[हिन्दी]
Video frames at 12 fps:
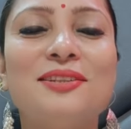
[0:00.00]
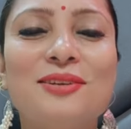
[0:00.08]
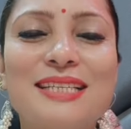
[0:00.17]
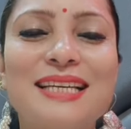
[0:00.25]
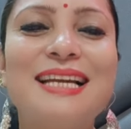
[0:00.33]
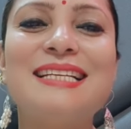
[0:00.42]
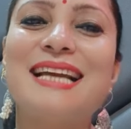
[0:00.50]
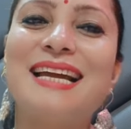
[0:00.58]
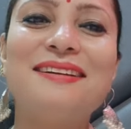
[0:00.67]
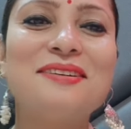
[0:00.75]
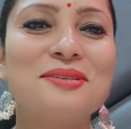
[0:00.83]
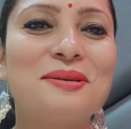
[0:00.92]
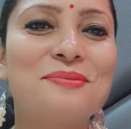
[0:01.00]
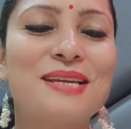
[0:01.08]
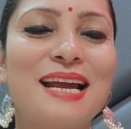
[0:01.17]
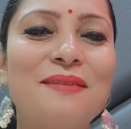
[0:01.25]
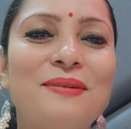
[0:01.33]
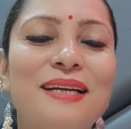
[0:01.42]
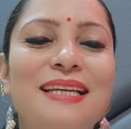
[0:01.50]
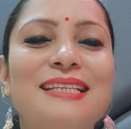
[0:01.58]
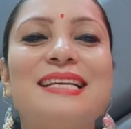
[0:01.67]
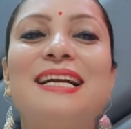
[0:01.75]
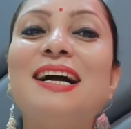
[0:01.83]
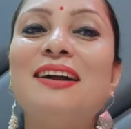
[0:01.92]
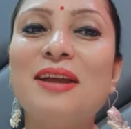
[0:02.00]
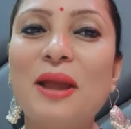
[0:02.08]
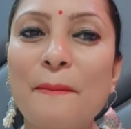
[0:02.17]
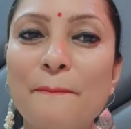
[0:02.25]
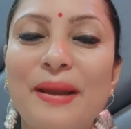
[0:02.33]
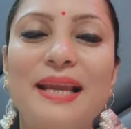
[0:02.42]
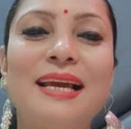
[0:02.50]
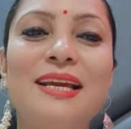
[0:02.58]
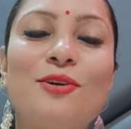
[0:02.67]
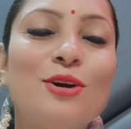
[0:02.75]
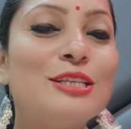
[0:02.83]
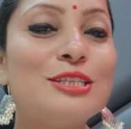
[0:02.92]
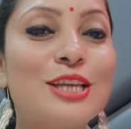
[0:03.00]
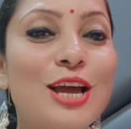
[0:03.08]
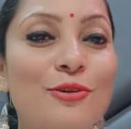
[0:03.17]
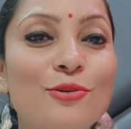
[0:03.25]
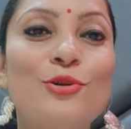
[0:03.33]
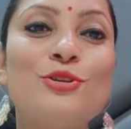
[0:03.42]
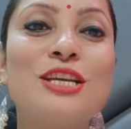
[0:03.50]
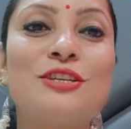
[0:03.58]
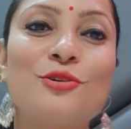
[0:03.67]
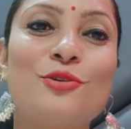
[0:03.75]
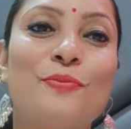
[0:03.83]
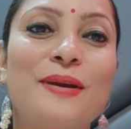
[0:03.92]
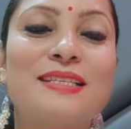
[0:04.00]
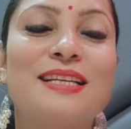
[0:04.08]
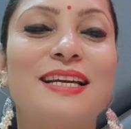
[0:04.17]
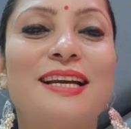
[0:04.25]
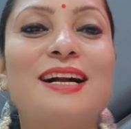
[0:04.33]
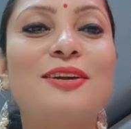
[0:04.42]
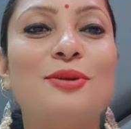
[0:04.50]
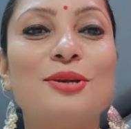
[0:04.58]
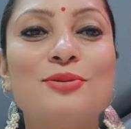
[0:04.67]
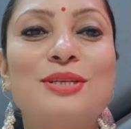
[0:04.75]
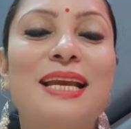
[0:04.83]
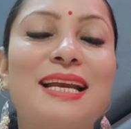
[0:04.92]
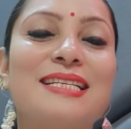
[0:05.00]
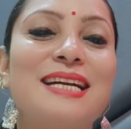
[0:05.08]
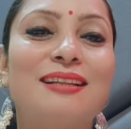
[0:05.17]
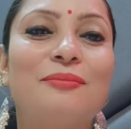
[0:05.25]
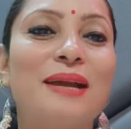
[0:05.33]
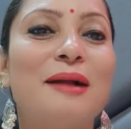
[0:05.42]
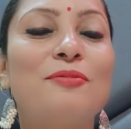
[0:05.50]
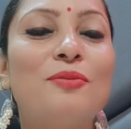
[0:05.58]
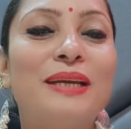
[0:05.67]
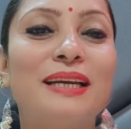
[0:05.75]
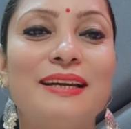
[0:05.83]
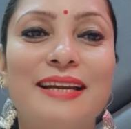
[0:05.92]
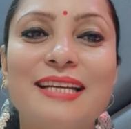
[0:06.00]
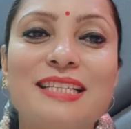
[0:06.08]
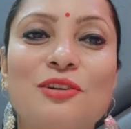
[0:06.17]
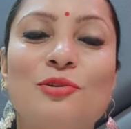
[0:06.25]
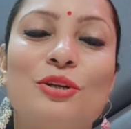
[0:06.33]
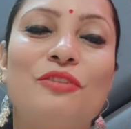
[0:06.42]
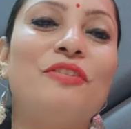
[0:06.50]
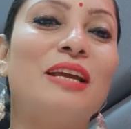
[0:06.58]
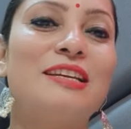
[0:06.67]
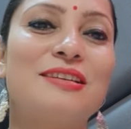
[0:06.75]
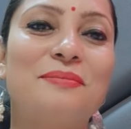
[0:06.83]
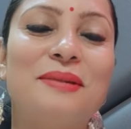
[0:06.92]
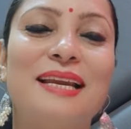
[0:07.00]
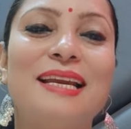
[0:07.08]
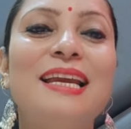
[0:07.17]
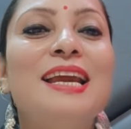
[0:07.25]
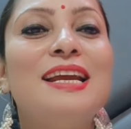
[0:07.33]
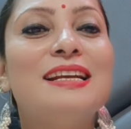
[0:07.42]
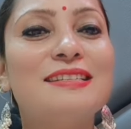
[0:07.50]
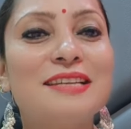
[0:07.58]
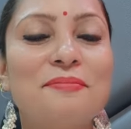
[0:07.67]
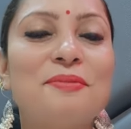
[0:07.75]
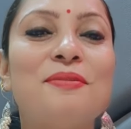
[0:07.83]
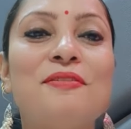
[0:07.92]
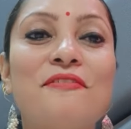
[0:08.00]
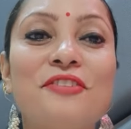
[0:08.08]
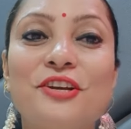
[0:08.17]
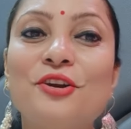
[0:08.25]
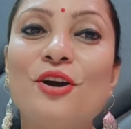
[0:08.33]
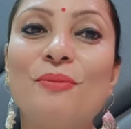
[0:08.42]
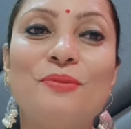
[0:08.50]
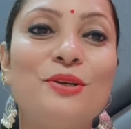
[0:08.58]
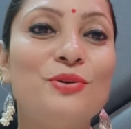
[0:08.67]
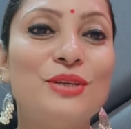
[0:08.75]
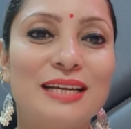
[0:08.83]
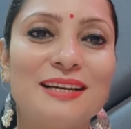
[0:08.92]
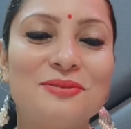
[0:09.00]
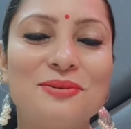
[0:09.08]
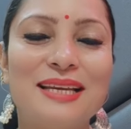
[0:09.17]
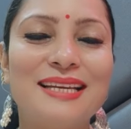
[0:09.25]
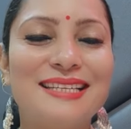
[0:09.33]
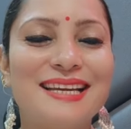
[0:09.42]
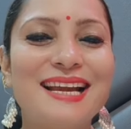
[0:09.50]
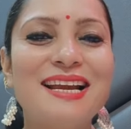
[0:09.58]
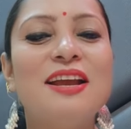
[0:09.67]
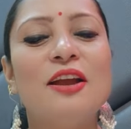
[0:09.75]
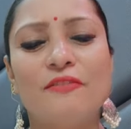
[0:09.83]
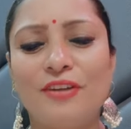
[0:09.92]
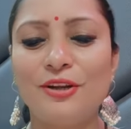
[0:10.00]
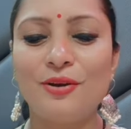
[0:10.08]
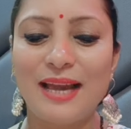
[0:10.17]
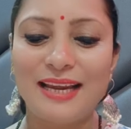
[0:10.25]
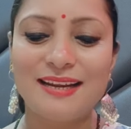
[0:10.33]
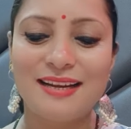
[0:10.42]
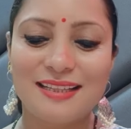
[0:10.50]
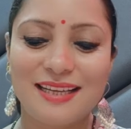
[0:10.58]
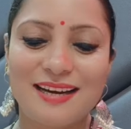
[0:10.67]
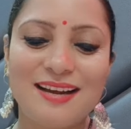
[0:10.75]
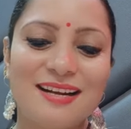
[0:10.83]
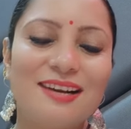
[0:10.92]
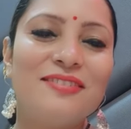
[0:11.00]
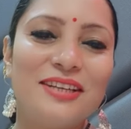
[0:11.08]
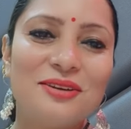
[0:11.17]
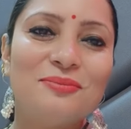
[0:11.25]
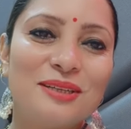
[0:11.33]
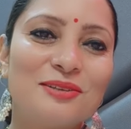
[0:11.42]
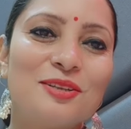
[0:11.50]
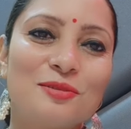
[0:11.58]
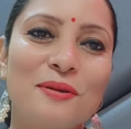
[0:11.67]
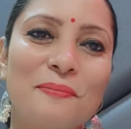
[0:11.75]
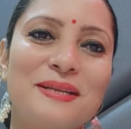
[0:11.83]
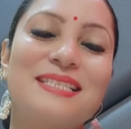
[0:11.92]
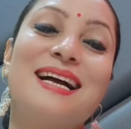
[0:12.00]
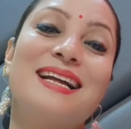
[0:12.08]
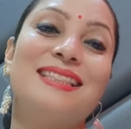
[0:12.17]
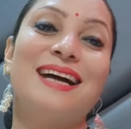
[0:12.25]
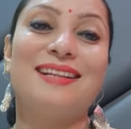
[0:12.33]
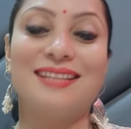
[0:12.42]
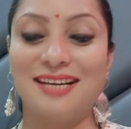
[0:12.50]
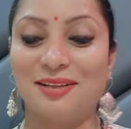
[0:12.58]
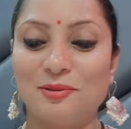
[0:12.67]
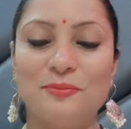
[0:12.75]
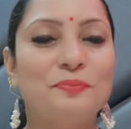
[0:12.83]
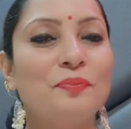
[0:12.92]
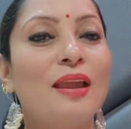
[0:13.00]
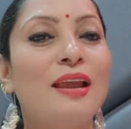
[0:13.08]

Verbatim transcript: तो इसीलिए चैनल को सब्सक्राइब कर लीजिएगा बेल आइकॉन जरूर से जरूर प्रेस करेगा क्योंकि उसी के साथ में आपको मेरी नेक्स्ट नोटिफिकेशन मिलेगी जब भी मैं वीडियो अपलोड करूंगी ठीक है वीडियो लाइक कर देना अगर वीडियो में कुछ भी पसंद आता है तो